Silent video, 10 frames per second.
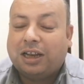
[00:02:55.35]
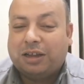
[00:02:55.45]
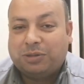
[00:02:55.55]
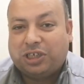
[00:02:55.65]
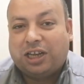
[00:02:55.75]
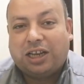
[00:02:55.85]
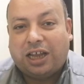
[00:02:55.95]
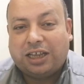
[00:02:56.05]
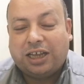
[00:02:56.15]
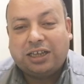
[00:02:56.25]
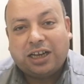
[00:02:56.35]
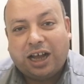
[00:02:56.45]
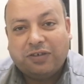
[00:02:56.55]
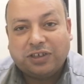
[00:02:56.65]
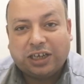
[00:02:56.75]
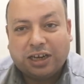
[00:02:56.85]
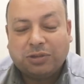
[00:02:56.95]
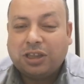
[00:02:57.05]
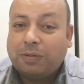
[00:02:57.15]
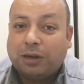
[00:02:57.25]
الله ما شاء الله عليا يعني انا حافظ
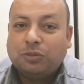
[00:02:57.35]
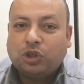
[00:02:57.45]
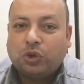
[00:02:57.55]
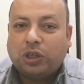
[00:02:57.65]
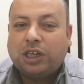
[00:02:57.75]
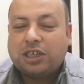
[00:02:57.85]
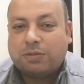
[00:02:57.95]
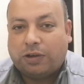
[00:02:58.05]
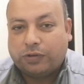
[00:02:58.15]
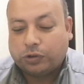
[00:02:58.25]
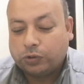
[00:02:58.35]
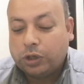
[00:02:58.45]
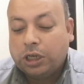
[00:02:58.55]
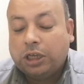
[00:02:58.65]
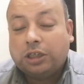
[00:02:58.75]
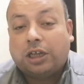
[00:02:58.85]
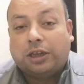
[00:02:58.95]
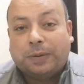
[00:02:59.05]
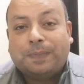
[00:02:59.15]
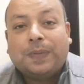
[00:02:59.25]
الكلام ده طبعا مش شغلي لازم احفظه
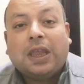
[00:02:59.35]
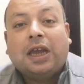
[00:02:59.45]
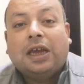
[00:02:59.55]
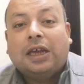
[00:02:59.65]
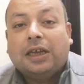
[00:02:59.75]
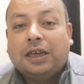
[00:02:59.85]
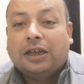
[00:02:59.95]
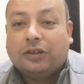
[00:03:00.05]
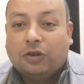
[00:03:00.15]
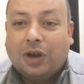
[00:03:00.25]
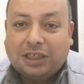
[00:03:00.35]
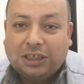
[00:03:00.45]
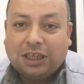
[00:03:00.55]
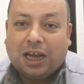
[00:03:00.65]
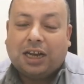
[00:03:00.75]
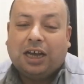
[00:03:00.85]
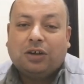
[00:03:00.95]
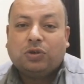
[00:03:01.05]
طيب دلوقتي انا